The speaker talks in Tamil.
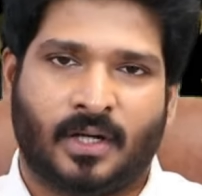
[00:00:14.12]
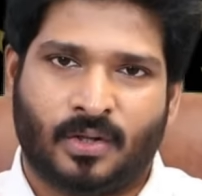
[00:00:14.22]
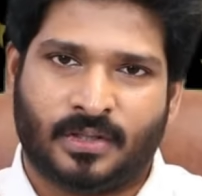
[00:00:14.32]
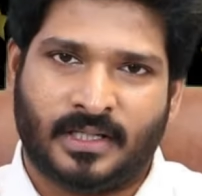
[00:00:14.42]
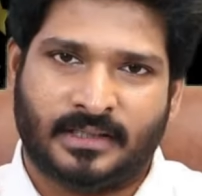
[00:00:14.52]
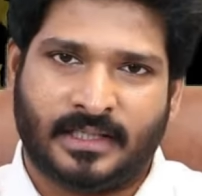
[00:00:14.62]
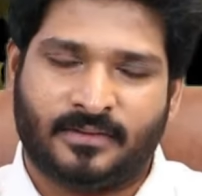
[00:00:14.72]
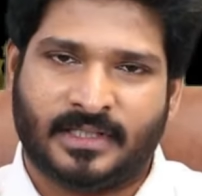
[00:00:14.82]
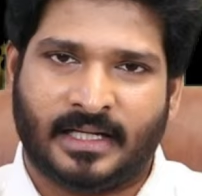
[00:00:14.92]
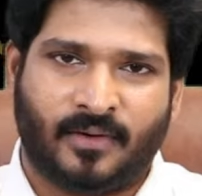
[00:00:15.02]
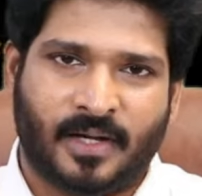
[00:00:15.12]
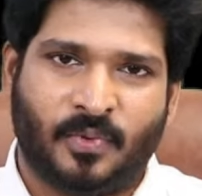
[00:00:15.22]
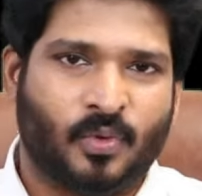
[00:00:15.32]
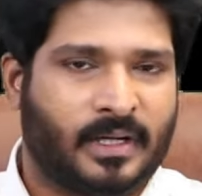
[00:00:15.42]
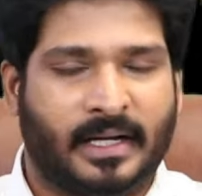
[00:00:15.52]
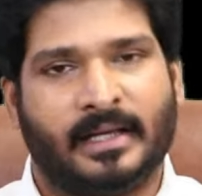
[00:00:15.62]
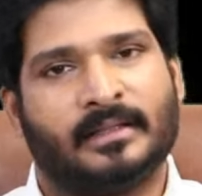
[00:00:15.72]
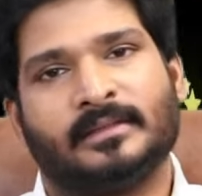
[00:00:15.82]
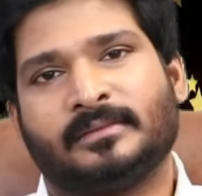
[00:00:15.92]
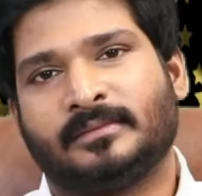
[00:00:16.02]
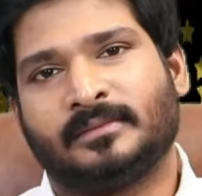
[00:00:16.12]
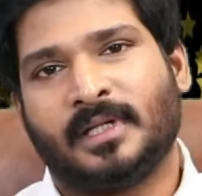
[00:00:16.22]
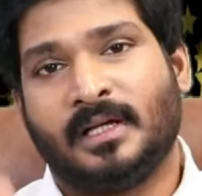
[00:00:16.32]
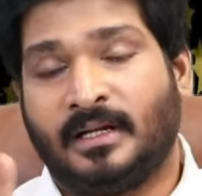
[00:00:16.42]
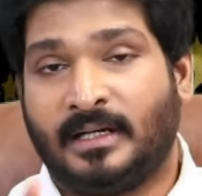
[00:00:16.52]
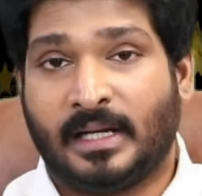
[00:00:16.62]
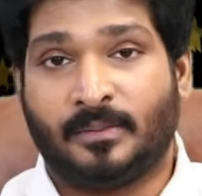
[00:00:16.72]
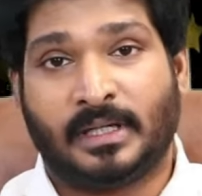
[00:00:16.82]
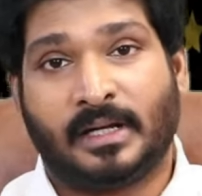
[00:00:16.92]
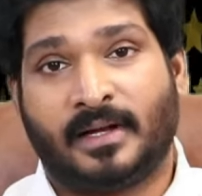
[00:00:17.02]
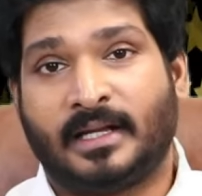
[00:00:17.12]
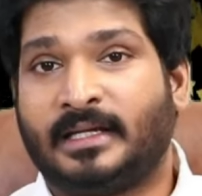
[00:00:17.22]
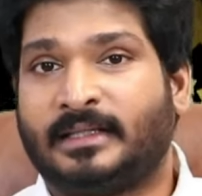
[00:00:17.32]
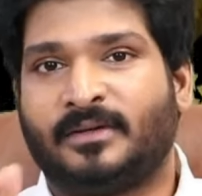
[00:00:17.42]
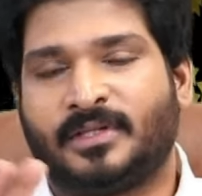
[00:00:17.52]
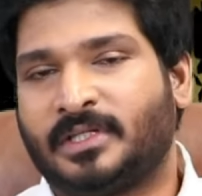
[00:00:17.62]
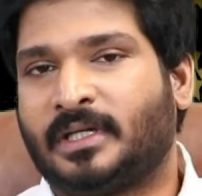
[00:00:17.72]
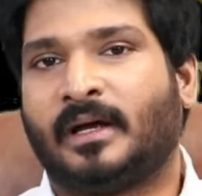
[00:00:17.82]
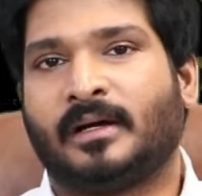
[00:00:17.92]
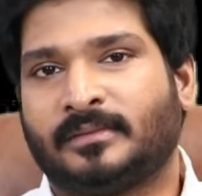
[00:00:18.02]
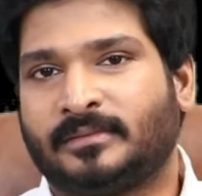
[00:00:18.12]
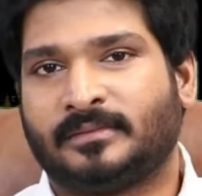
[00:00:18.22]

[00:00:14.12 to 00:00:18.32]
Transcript: சகோதரனை தேர்வு செய்கிற வாய்ப்பு உங்களுக்கு கிடையாது நண்பர்களை வேணால் நீங்கள் தேர்வு செஞ்சுக்கலாம்